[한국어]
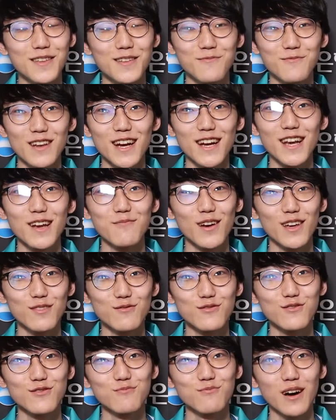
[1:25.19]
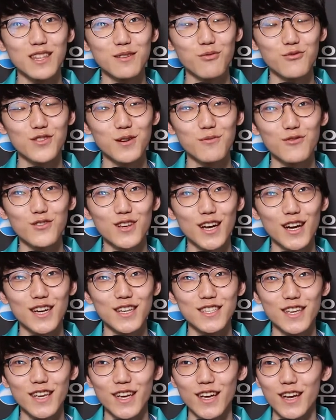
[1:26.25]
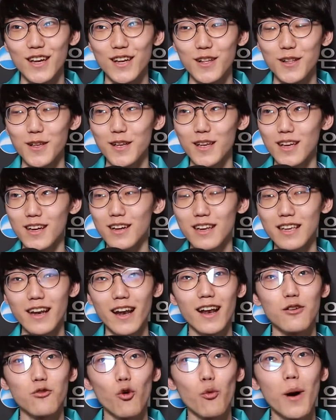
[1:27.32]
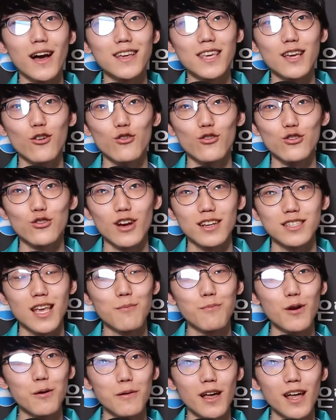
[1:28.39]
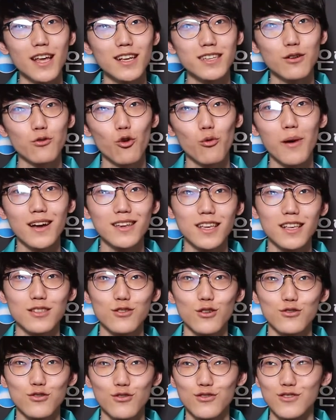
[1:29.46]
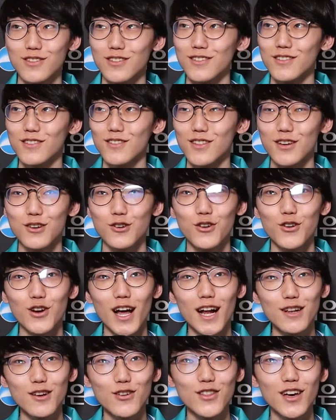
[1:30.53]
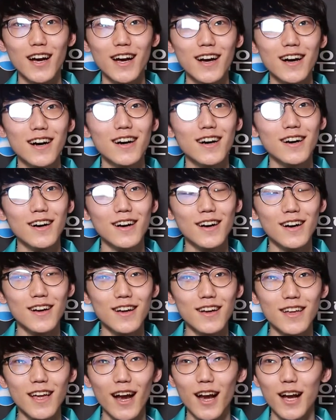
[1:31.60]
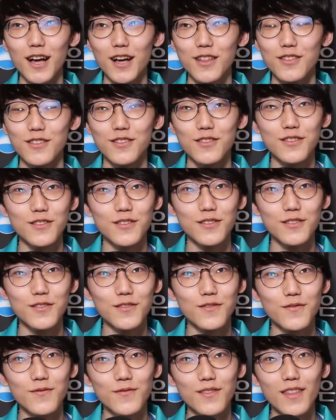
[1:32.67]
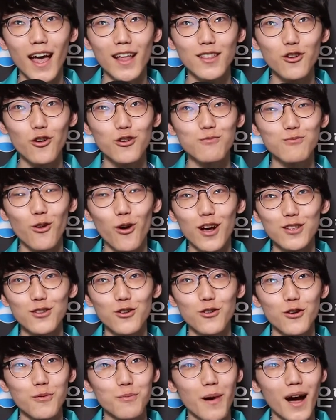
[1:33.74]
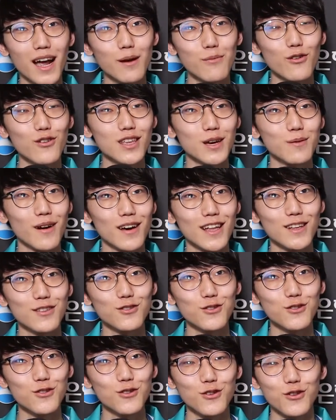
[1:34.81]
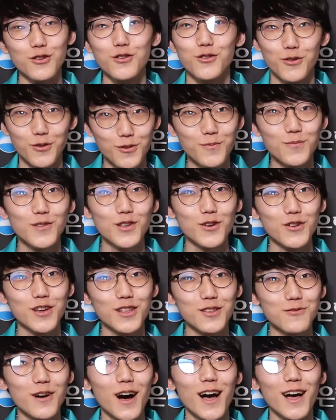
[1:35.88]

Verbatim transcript: 지금 이래리아 매듭을 많이 보다 보니까 이제 그 이래 로망이 있거든요. 약간 챔피언만 하나씩 로망이 있어요, 저는. 근데 그걸 하려다가 약간 한 걸음 더 가서 망해버린 게 많아서 그런 게 좀